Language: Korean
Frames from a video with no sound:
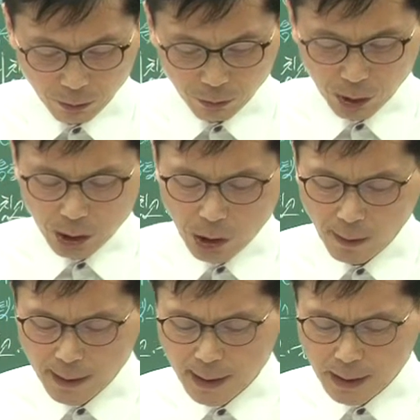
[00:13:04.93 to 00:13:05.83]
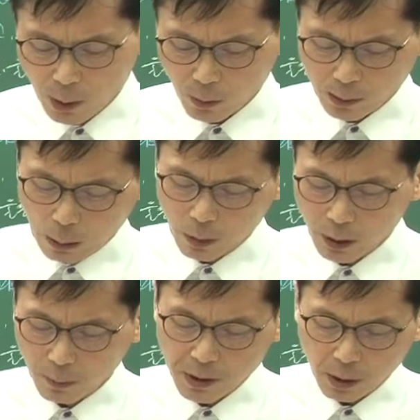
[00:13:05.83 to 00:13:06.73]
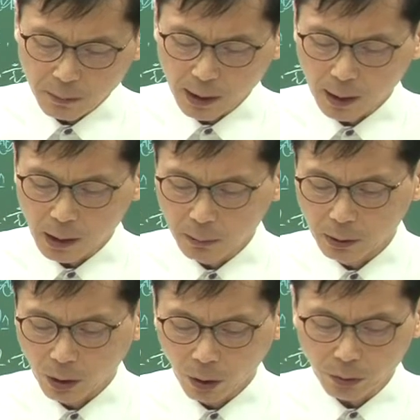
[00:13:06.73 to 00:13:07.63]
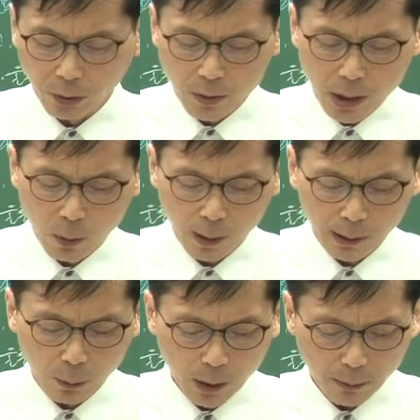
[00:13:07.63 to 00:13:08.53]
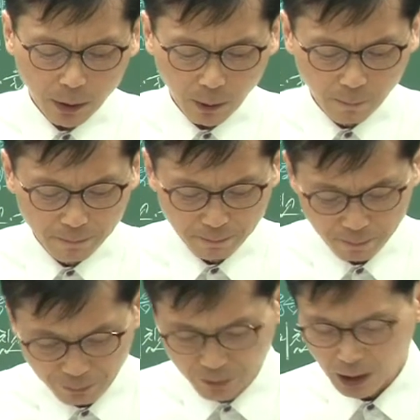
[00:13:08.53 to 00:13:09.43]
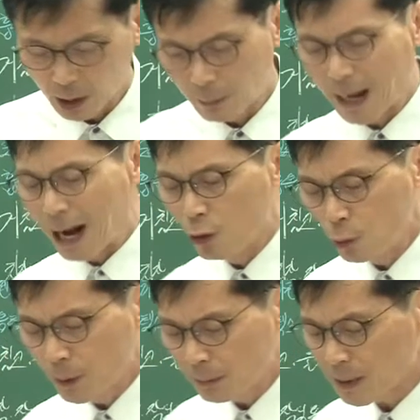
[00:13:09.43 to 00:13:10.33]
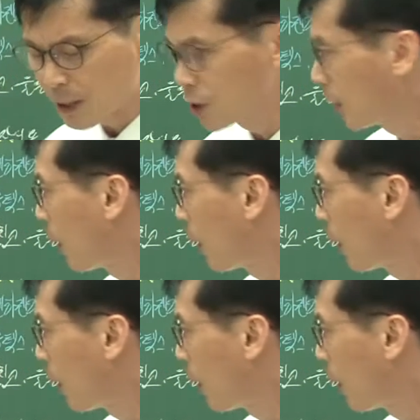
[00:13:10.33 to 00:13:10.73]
우리 철제 창호로 나올 일이 없을 겁니다. 그러면 어떤 창호가 나오냐면요. 여러분 알루미늄 사시가